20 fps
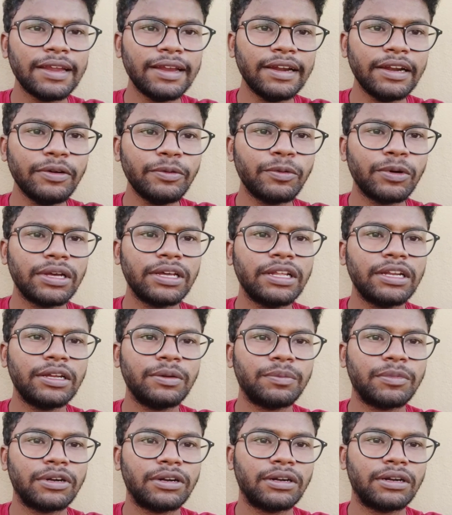என்ன
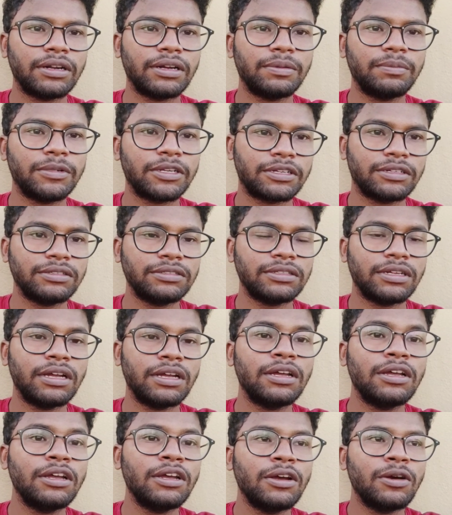ஒயரிங் பண்ணுறாங்க பிகாஸ்
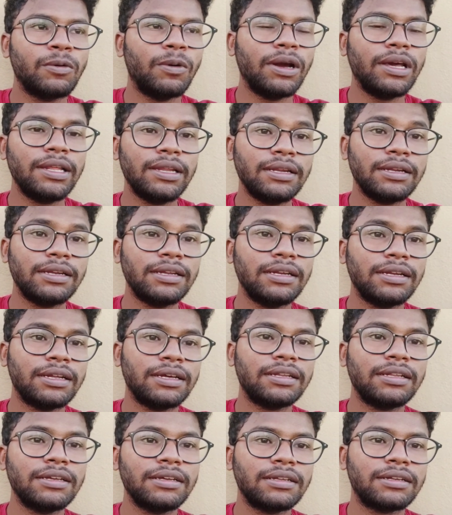ஒயரிங்லேயே
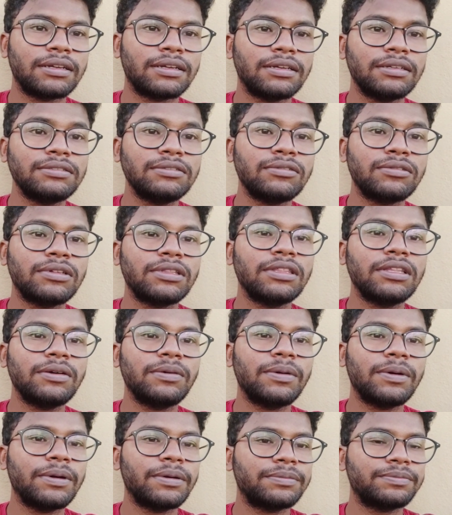நிறைய இருக்குது ஸோ இந்த
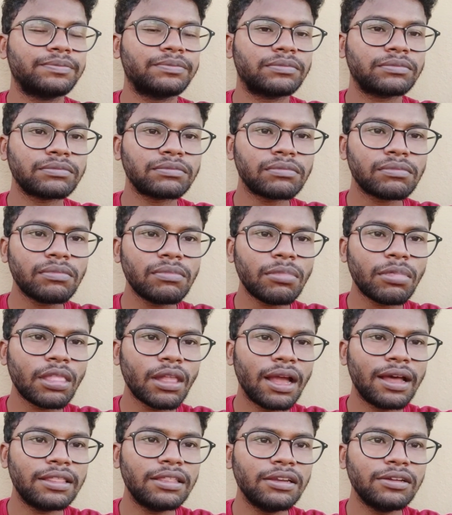
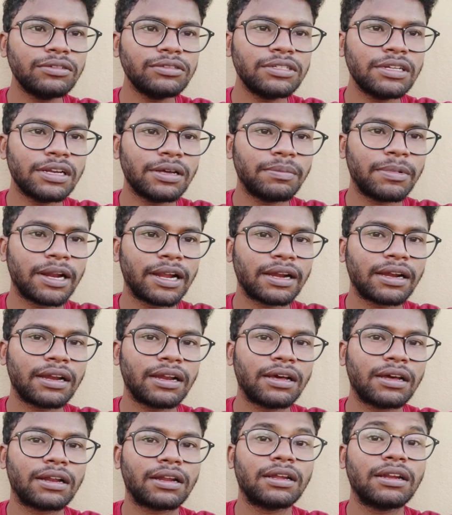அதுலேயும் சில
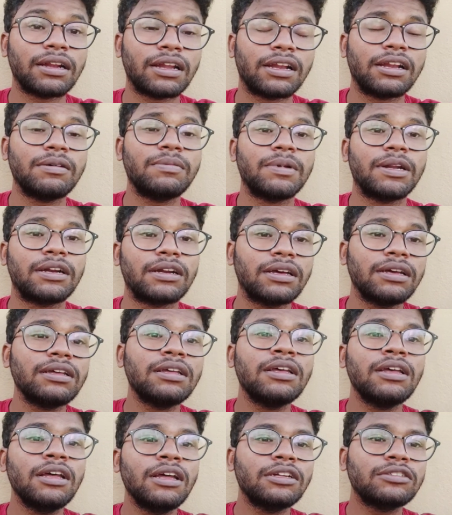ப்ராண்ட்லாம் இருக்குது நல்ல ப்ராண்டு
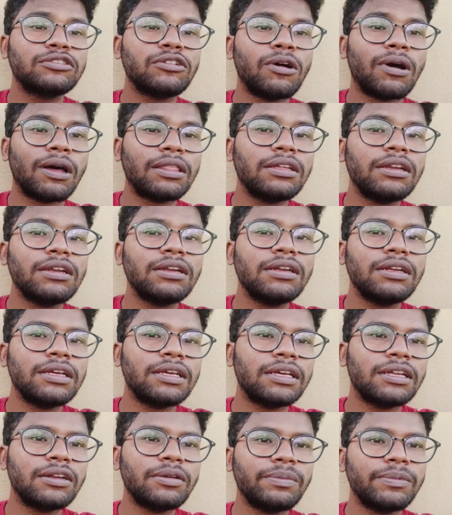ஸோ அதெல்லாம்
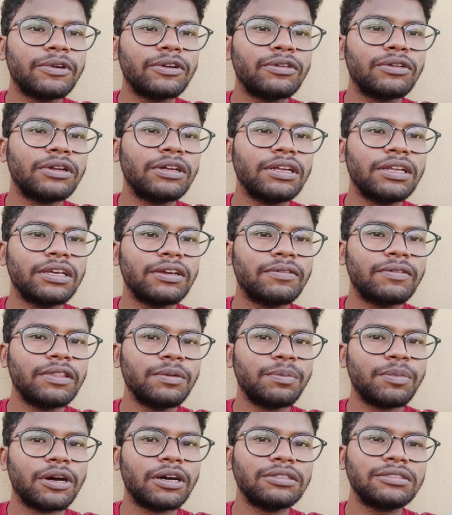நீங்கள் என்ன பண்ணணுன்னா நீங்கள் வந்து
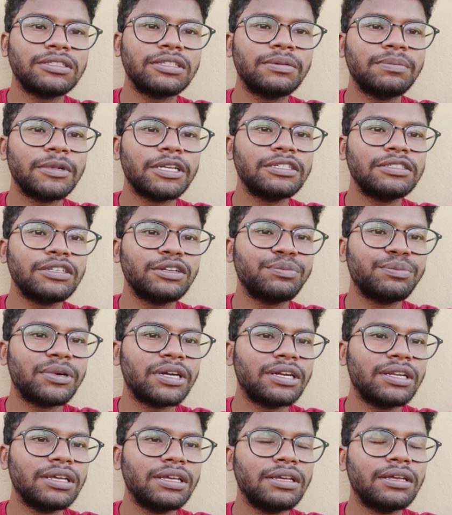பார்த்து மென்ஷன்
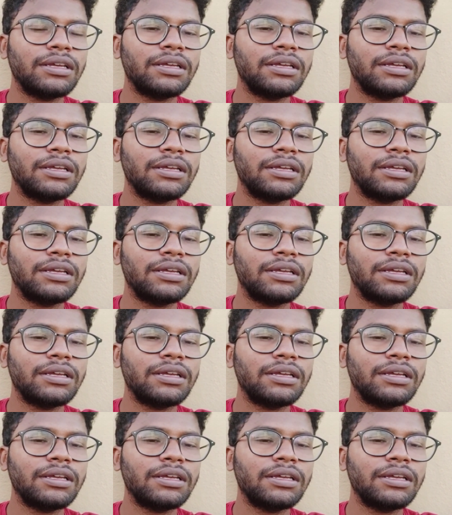பண்ணி